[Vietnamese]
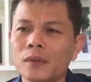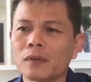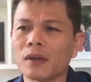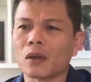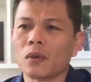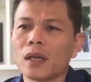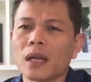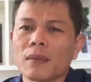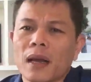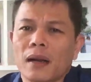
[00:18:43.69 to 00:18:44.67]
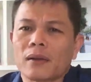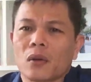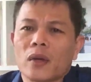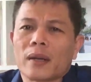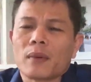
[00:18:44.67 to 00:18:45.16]
và chủ doanh nghiệp ở đây là
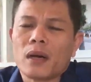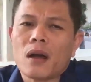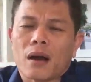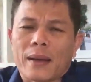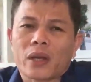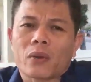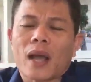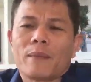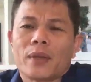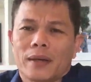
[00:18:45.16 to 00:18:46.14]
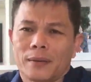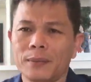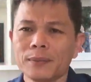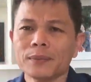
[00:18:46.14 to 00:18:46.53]
chủ doanh nghiệp lớn họ làm theo tầm nhìn